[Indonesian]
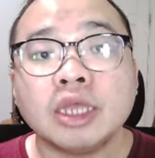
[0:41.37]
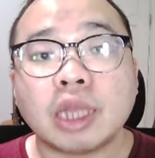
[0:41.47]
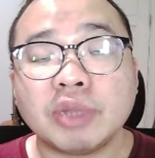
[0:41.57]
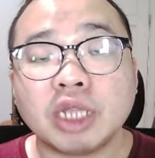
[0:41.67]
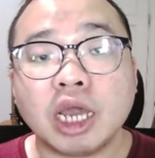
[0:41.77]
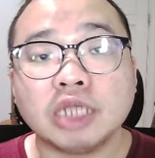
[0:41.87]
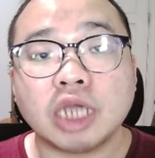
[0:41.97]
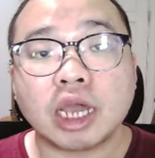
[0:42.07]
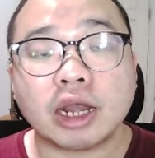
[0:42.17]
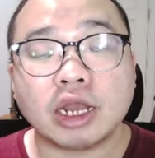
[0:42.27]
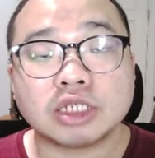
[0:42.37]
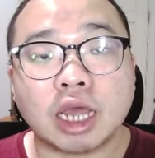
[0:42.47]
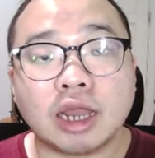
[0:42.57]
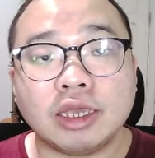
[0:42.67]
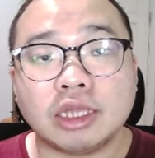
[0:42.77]
Tapi tenang aja karena
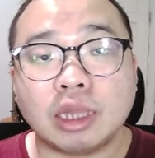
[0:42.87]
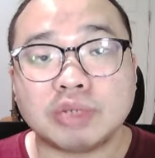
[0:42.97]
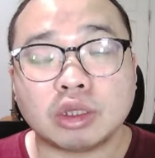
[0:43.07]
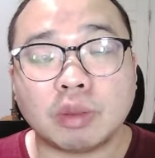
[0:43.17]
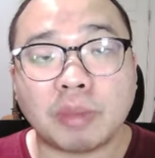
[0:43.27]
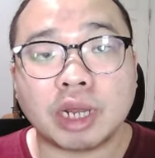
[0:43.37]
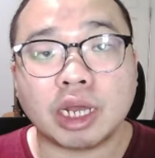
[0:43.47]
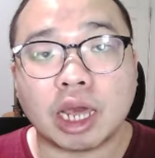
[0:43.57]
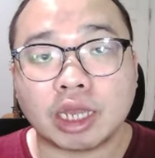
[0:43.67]
sekarang kita bisa top up dengan